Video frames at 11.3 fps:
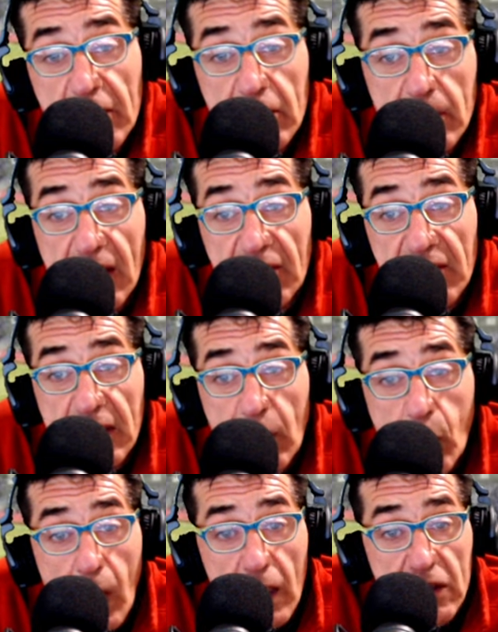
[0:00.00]
del
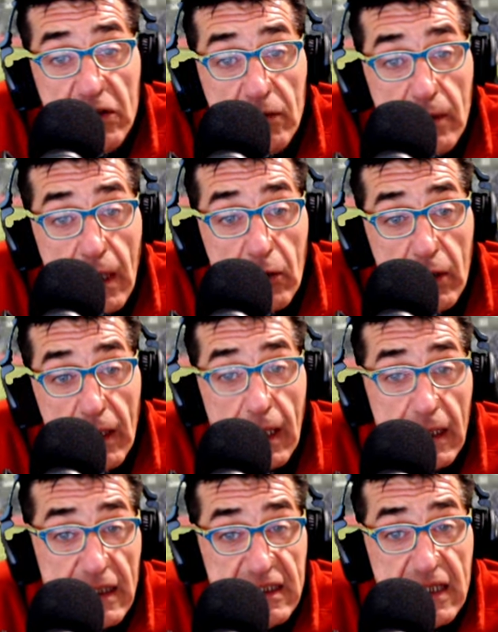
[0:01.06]
2024. Allora,
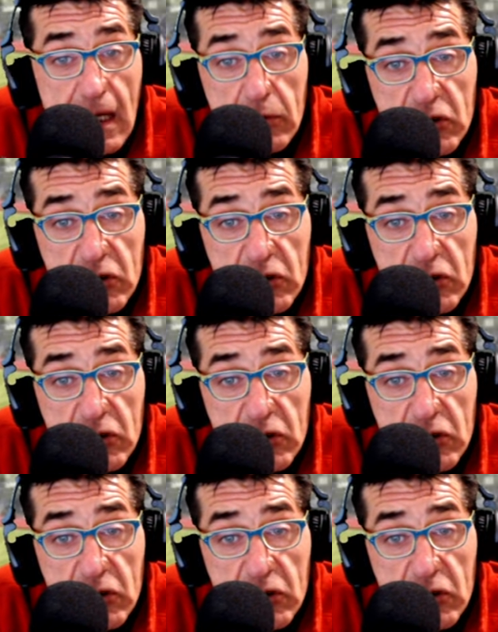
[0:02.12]
analizziamo